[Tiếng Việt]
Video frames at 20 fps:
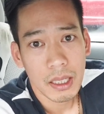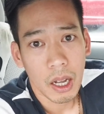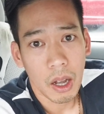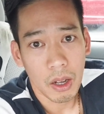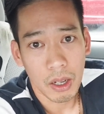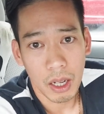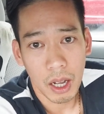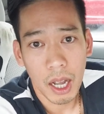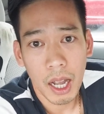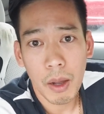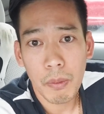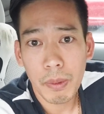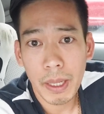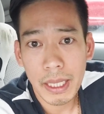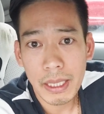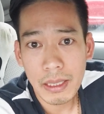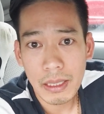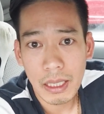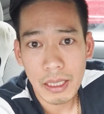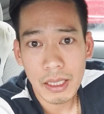họ họ không
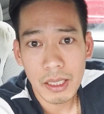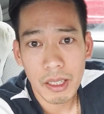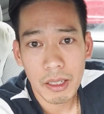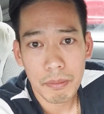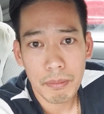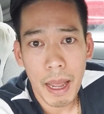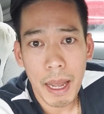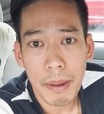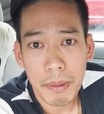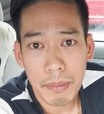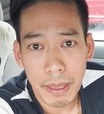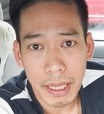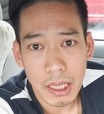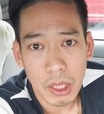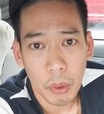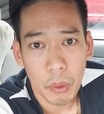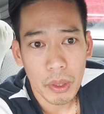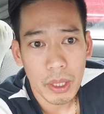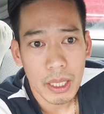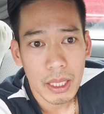lấy những người ba mươi mấy
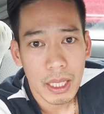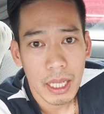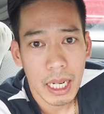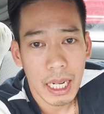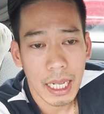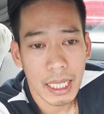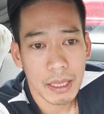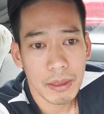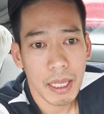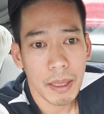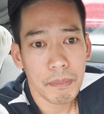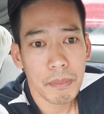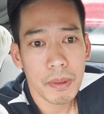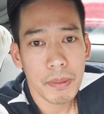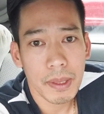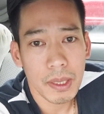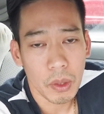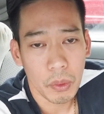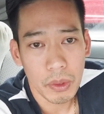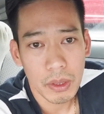tuổi hay là năm mươi
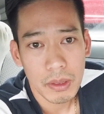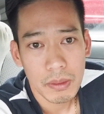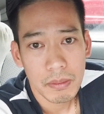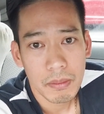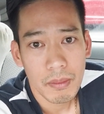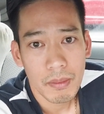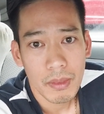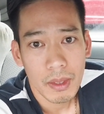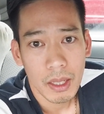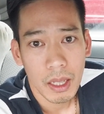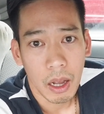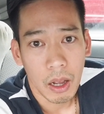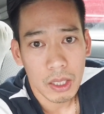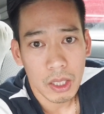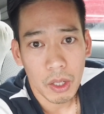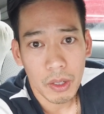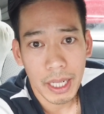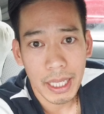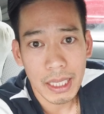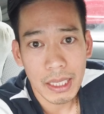mấy tuổi họ
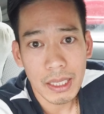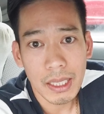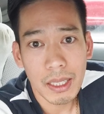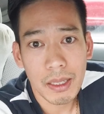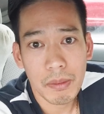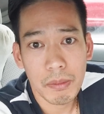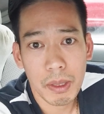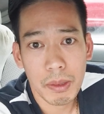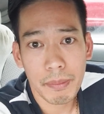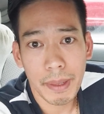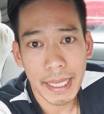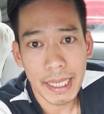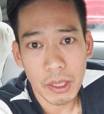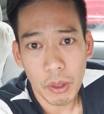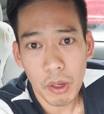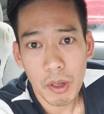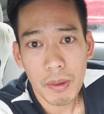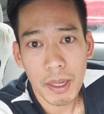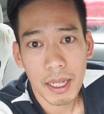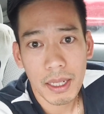toàn lấy những người mười mấy
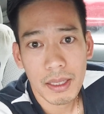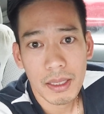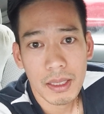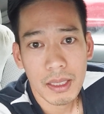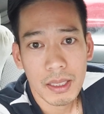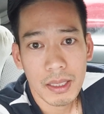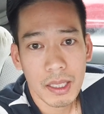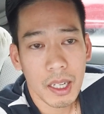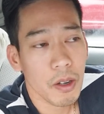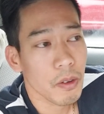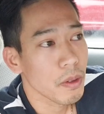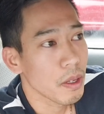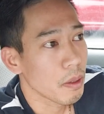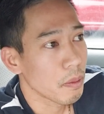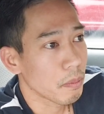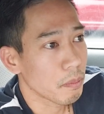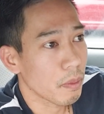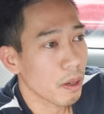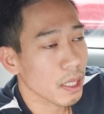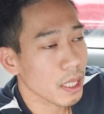tuổi không à đúng không
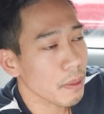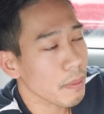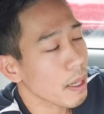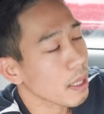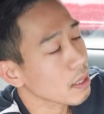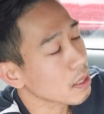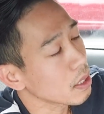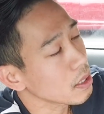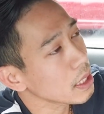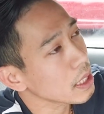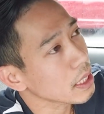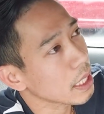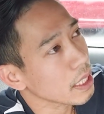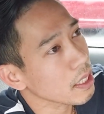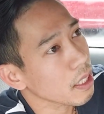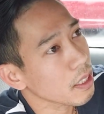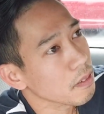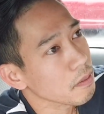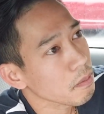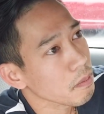mà các bạn thử suy nghĩ
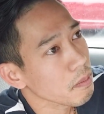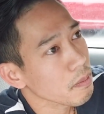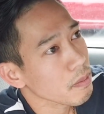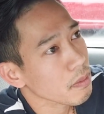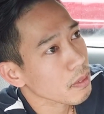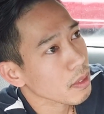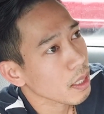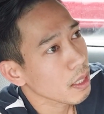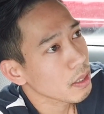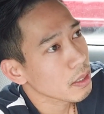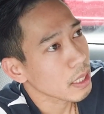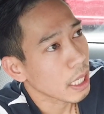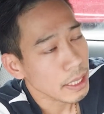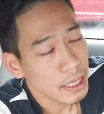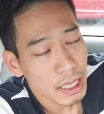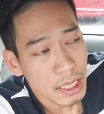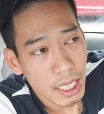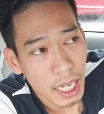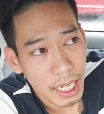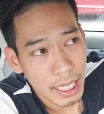coi ở
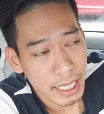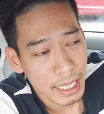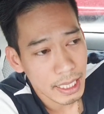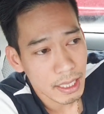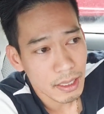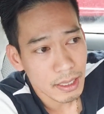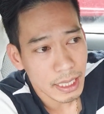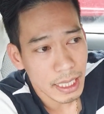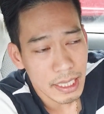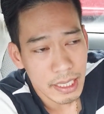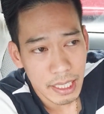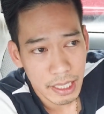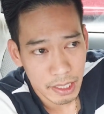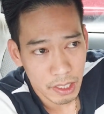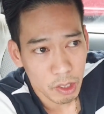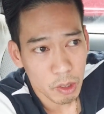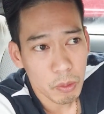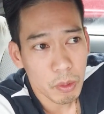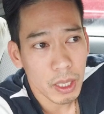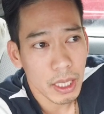trên đời này nó cái gì
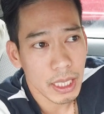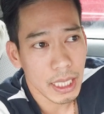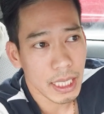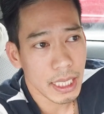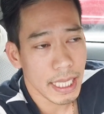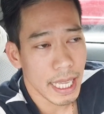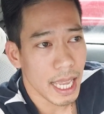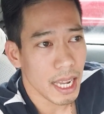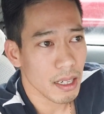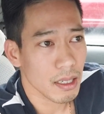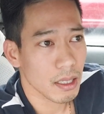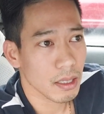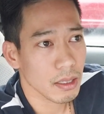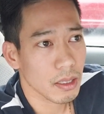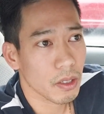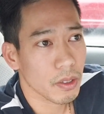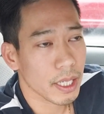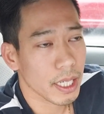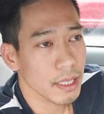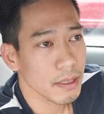nó cũng có cái giá đó,
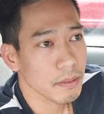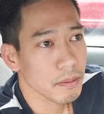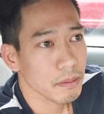ok